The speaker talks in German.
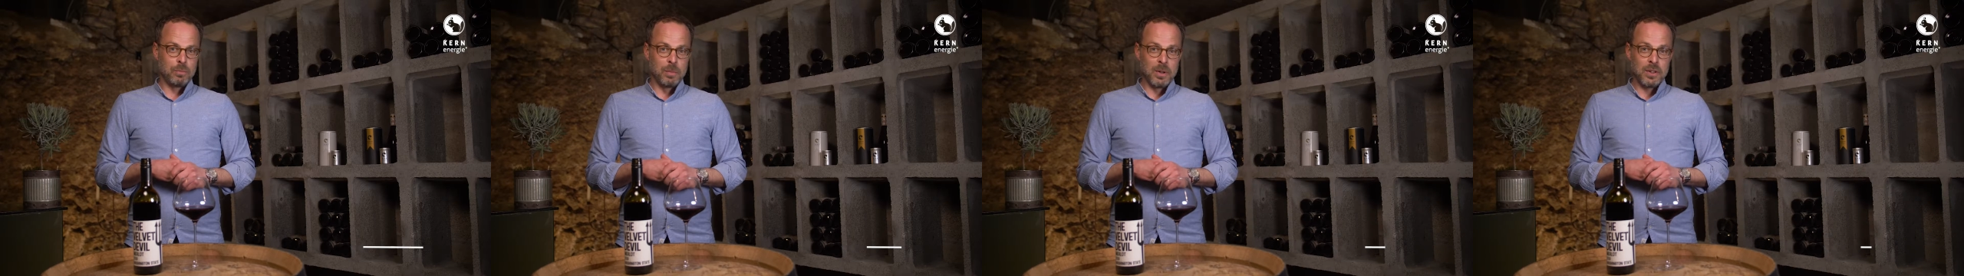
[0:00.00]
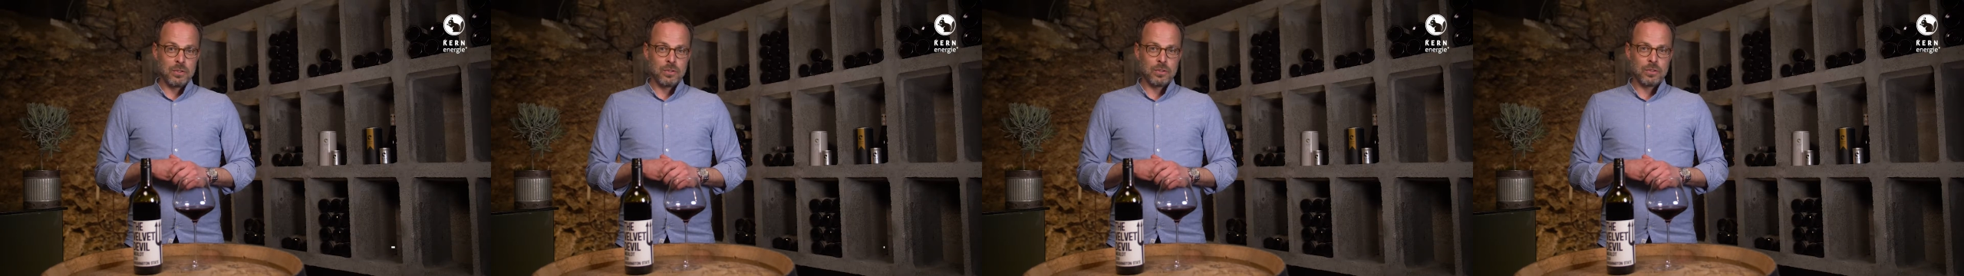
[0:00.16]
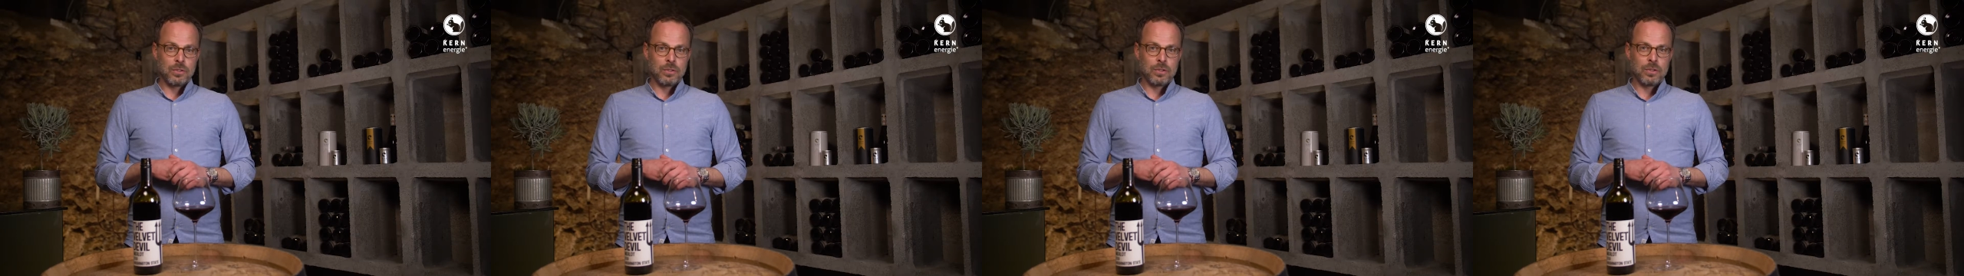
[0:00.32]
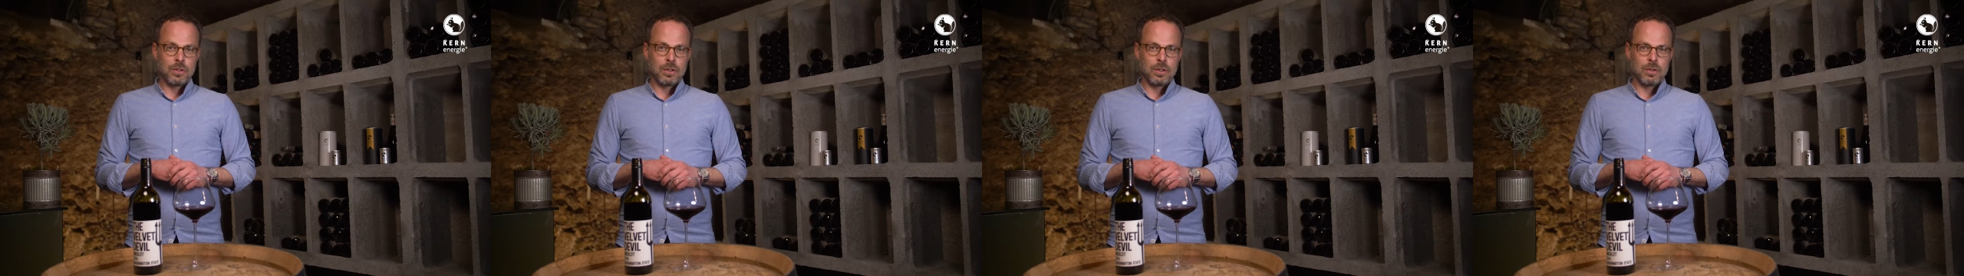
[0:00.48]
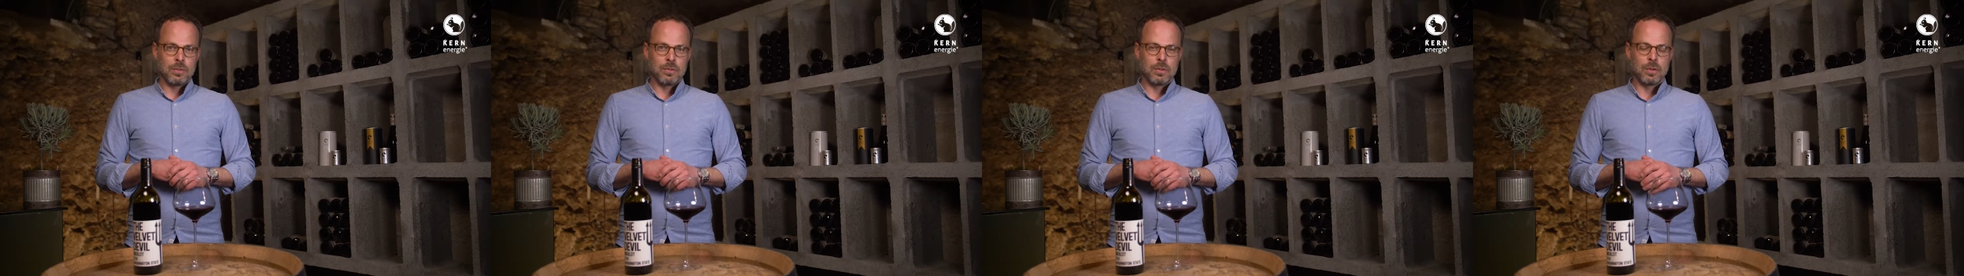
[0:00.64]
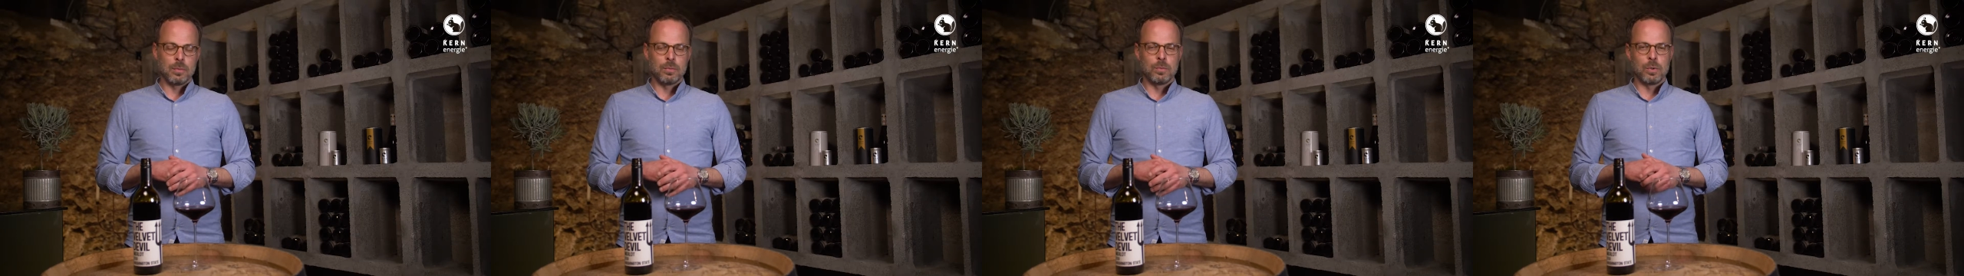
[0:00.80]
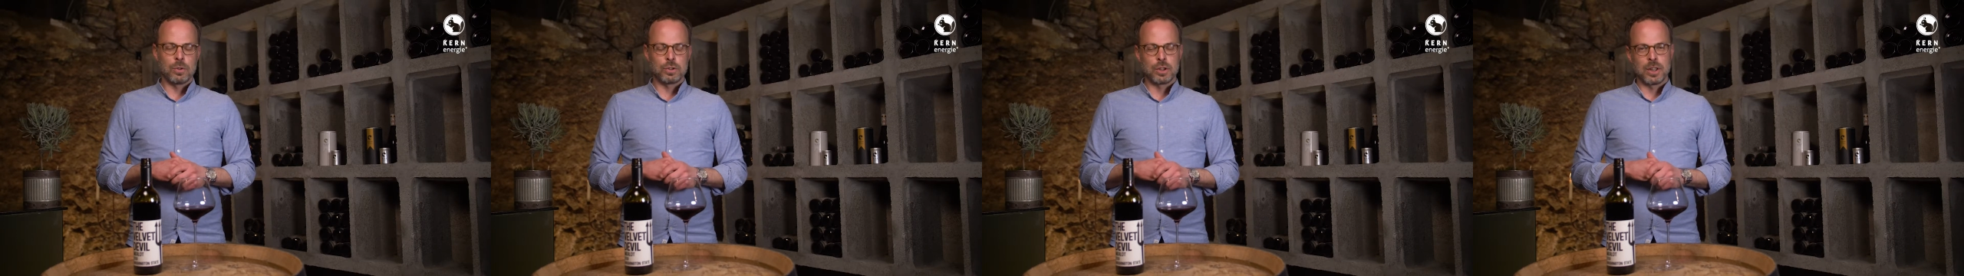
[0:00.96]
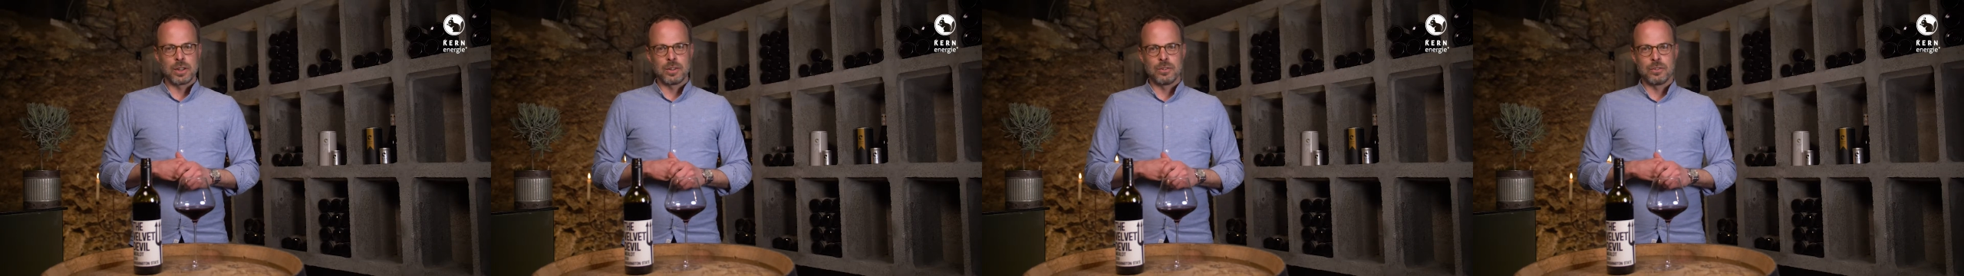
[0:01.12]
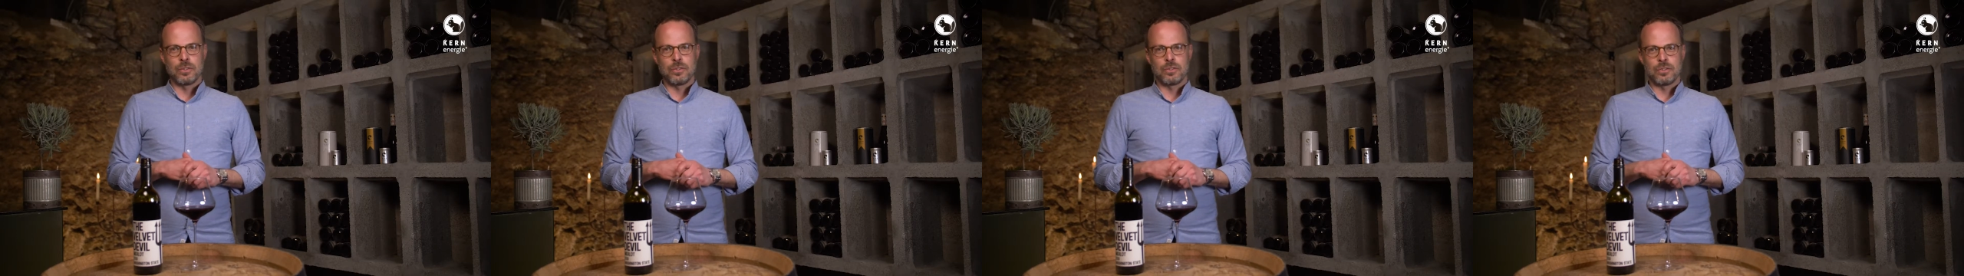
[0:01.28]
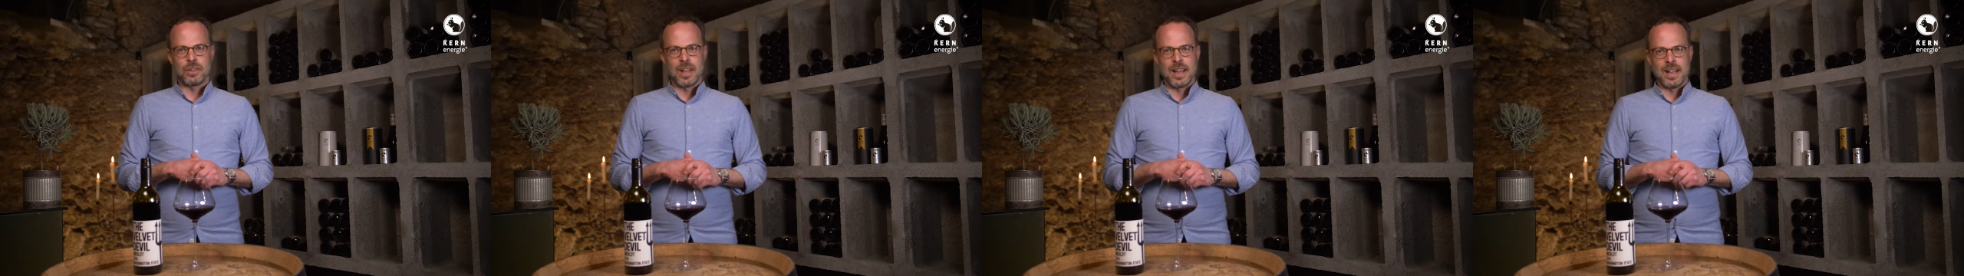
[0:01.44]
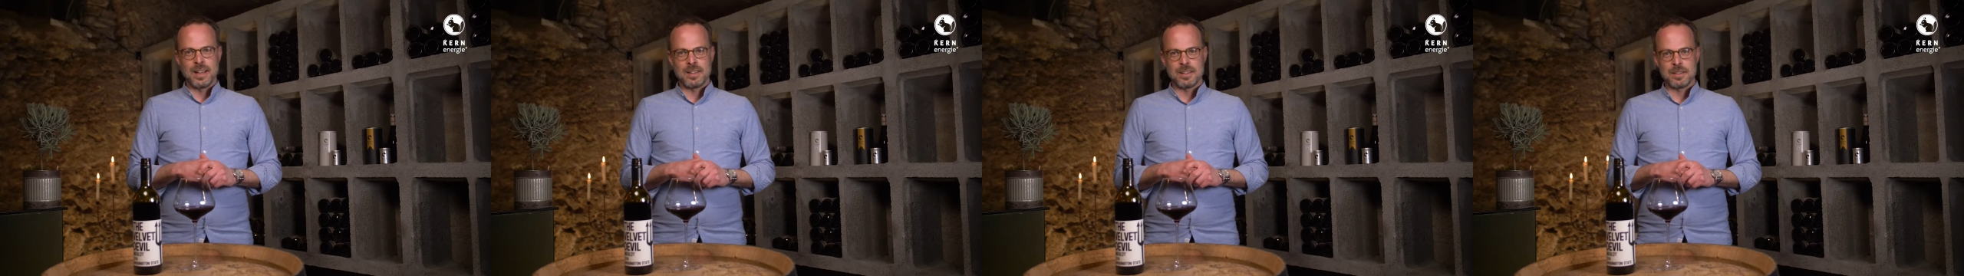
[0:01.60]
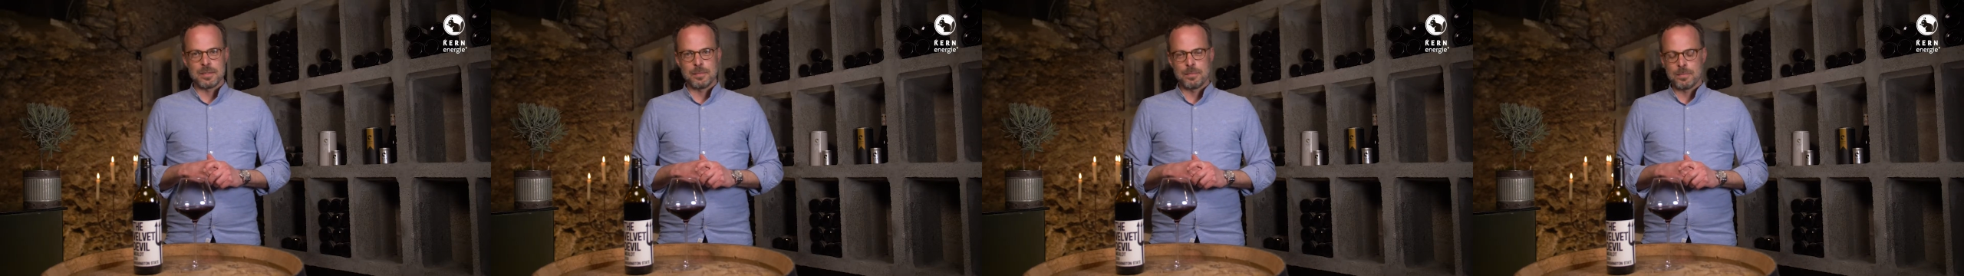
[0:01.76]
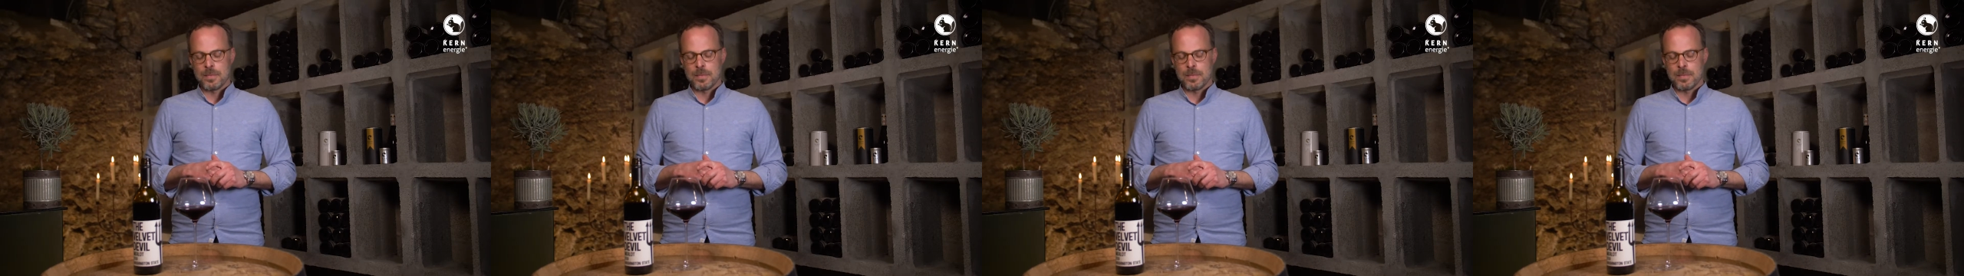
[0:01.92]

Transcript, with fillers: Smith vom Washington State.